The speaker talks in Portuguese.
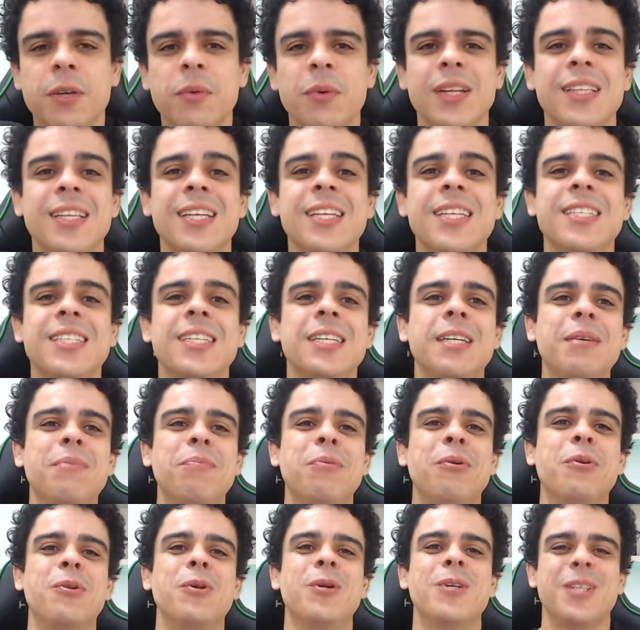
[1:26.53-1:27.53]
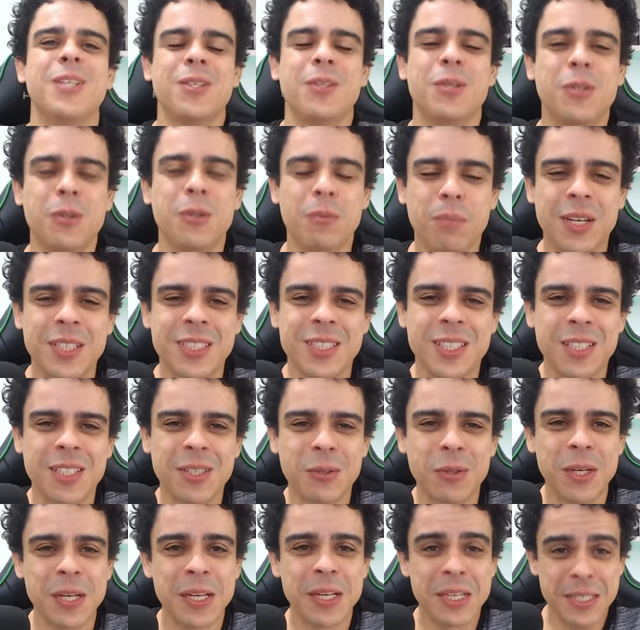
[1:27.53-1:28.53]
uma deixa aí para o torcedor do
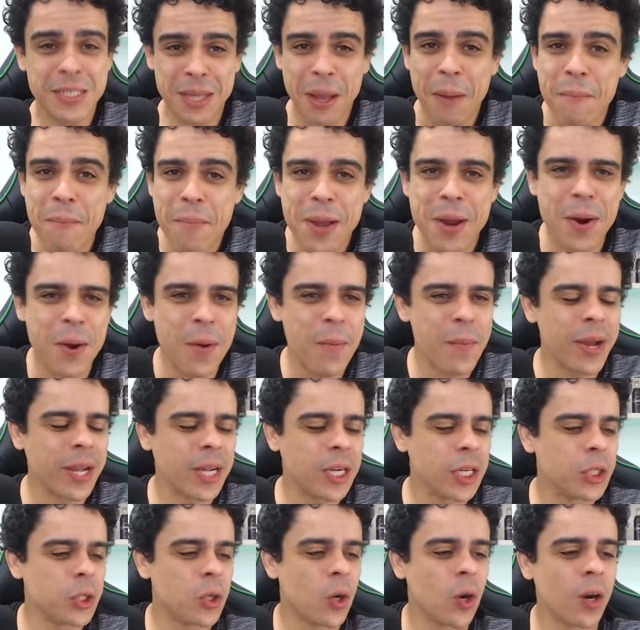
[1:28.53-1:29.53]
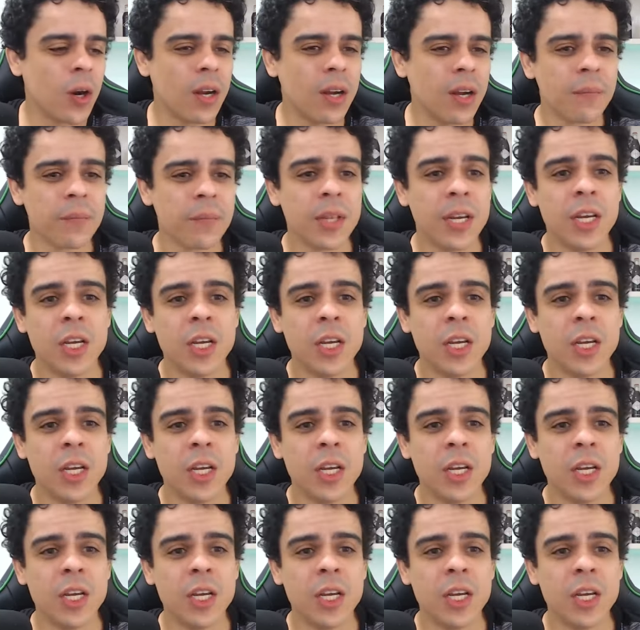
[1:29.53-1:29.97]
Paysandu saber como é que joga.